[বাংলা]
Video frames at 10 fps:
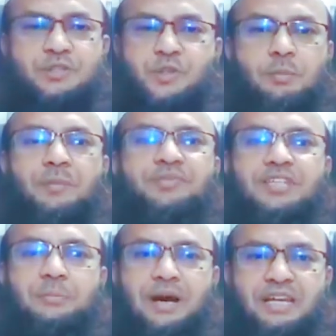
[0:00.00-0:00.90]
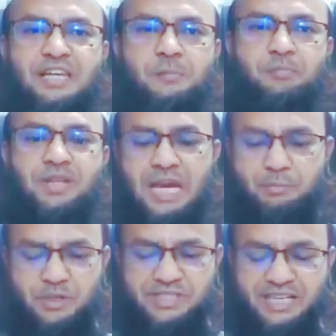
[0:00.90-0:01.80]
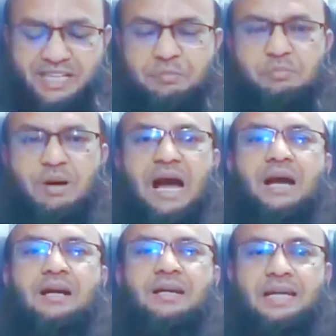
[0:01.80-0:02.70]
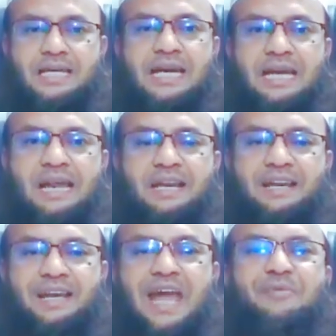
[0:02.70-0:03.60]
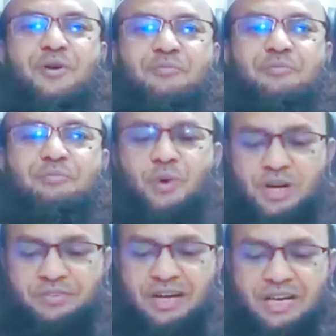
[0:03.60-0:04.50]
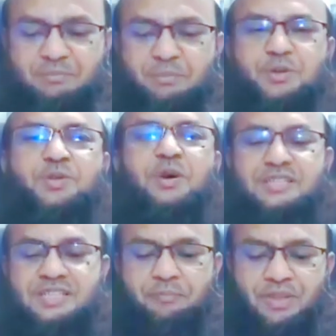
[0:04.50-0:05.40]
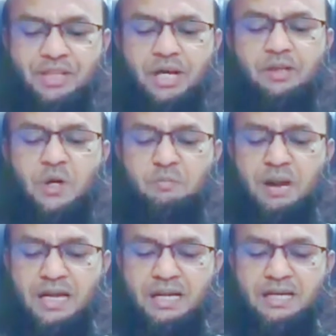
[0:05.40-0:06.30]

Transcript: জবাব দিতে পারেননি এক পর্যায়ে মা রেগে গেলেন এবং বলে ফেললেন বদ্দোয়া দিয়ে আল্লাহম্মা